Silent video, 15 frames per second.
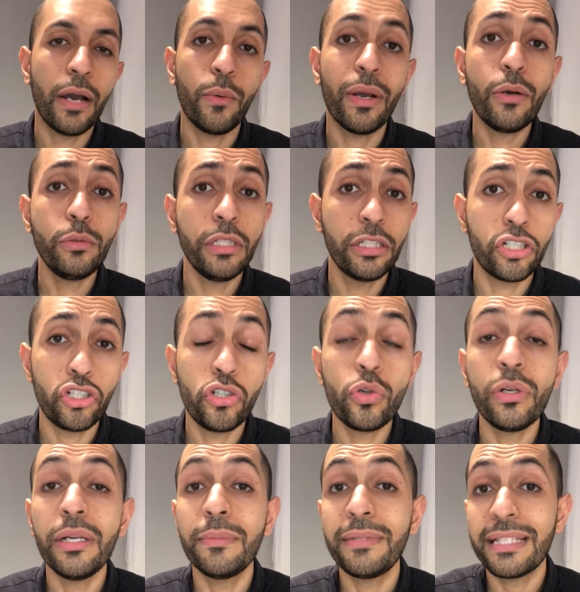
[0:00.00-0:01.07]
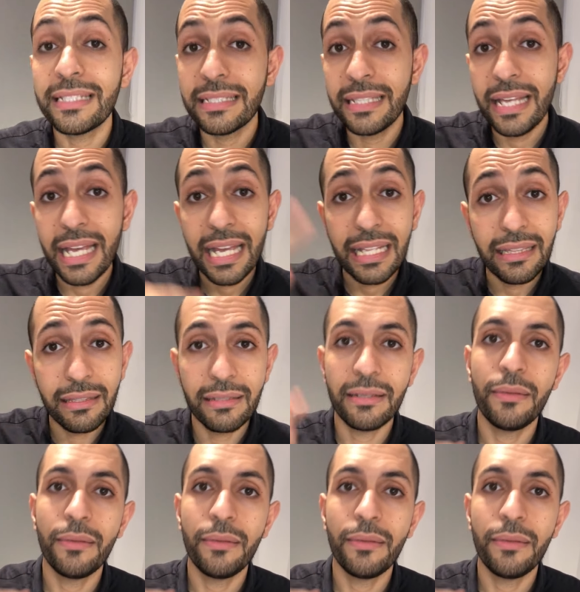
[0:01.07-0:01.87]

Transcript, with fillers: او جوده الشغل بتزداد